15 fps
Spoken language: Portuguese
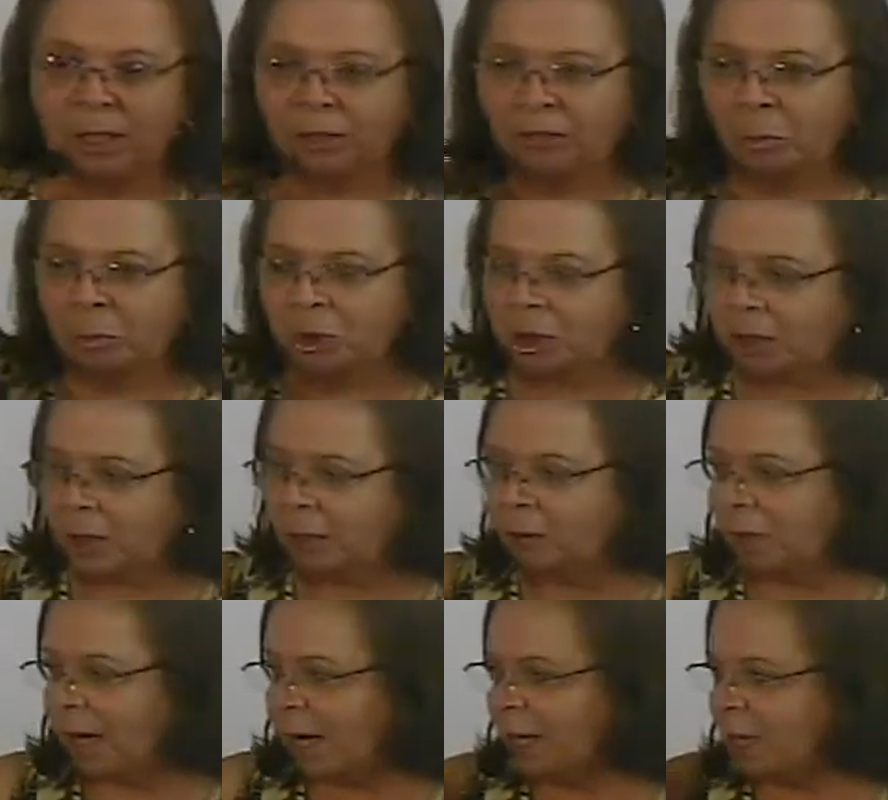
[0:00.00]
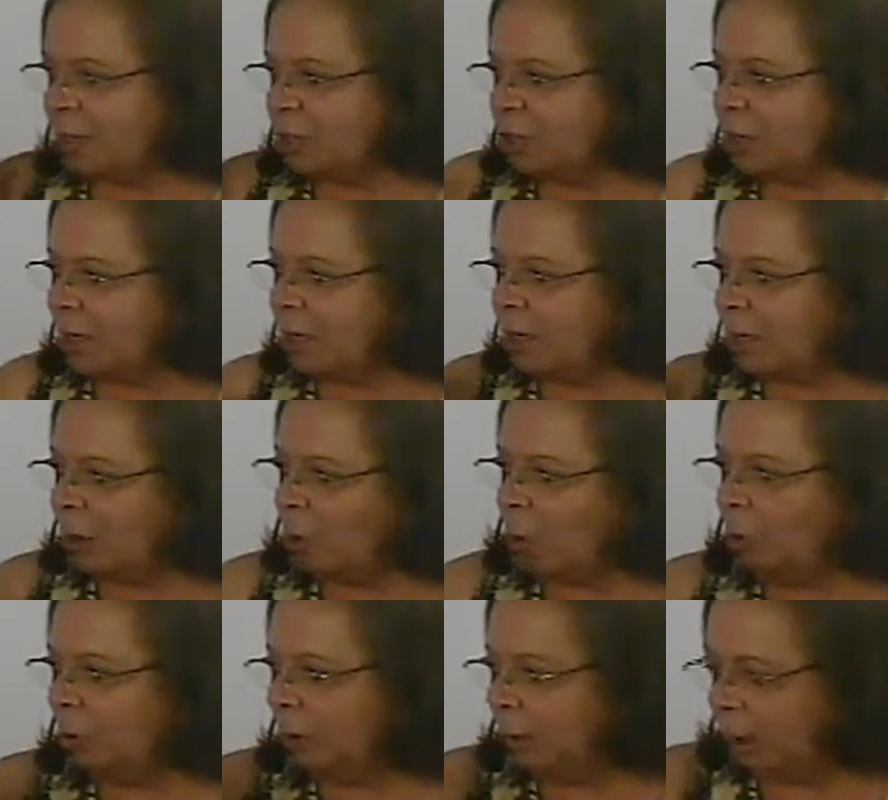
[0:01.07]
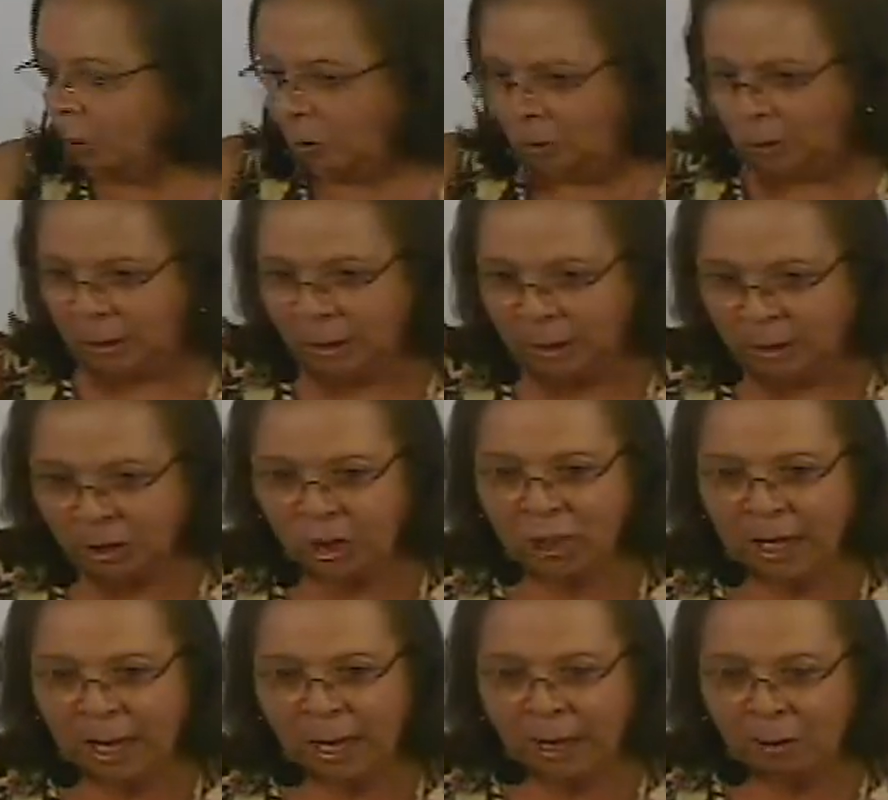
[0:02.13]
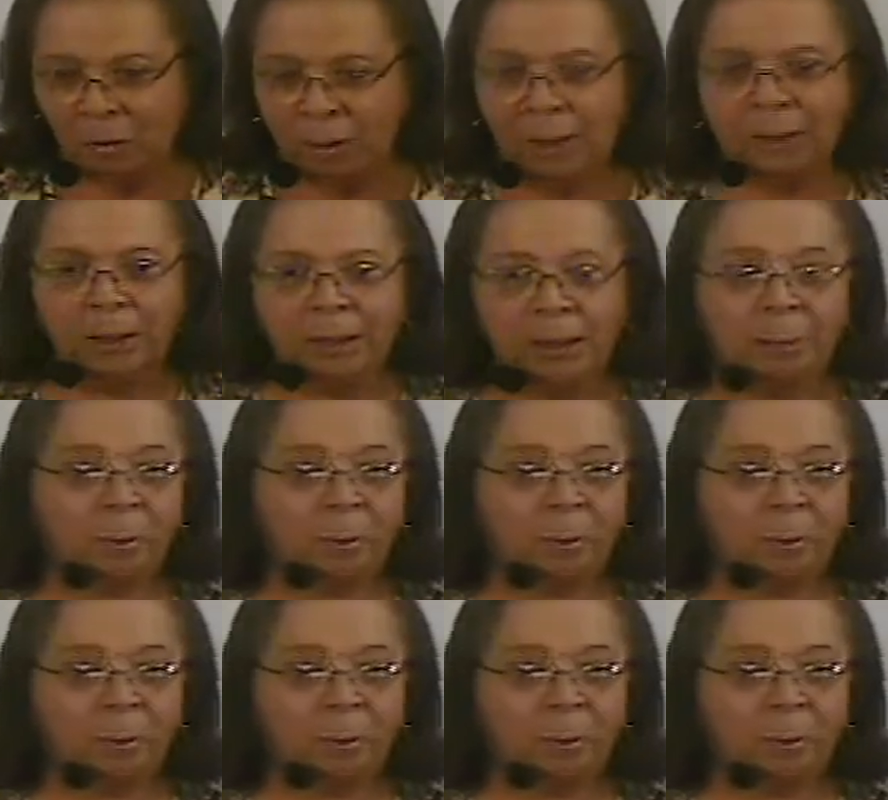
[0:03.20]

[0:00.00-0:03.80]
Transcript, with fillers: e vão buscando a existência ou não de água,